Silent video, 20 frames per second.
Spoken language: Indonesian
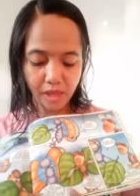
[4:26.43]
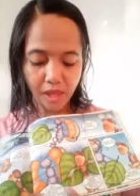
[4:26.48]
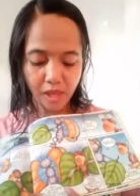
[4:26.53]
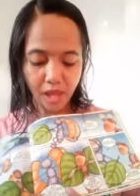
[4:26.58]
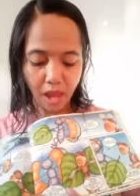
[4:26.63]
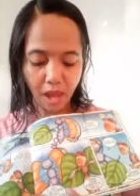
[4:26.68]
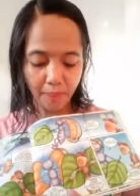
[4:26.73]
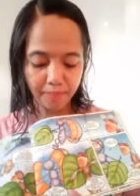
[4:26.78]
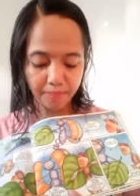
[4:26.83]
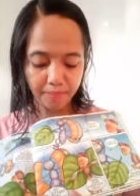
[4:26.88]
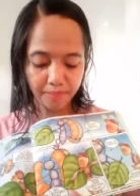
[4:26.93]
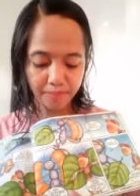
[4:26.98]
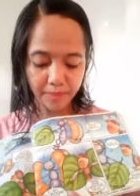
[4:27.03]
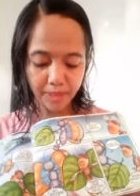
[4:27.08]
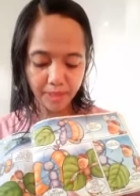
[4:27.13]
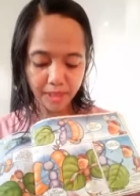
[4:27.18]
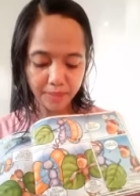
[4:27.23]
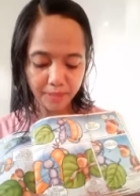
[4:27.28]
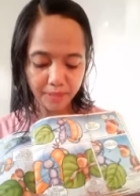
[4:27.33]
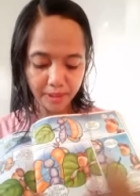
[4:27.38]
Yap,
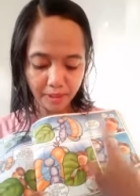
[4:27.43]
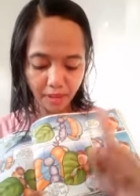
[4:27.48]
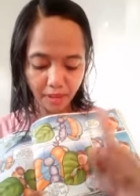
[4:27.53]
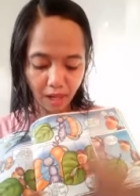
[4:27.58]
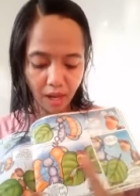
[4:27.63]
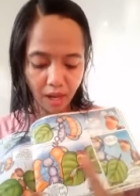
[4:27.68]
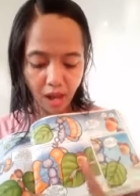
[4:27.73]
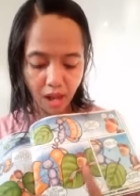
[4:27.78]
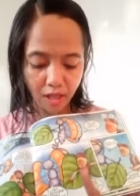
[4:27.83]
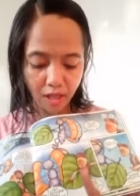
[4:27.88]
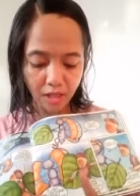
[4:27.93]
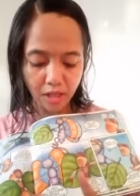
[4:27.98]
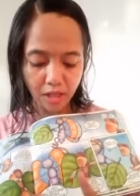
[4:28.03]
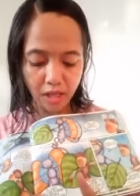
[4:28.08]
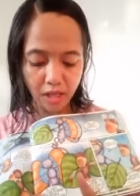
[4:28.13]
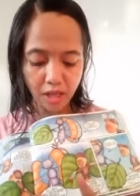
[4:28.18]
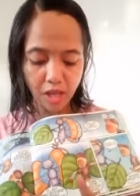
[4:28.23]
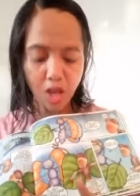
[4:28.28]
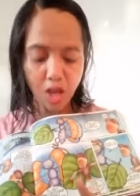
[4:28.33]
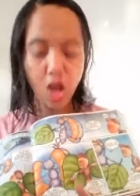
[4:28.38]
sebentar
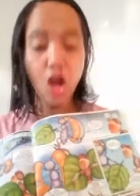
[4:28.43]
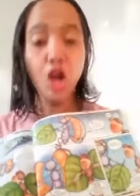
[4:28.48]
lagi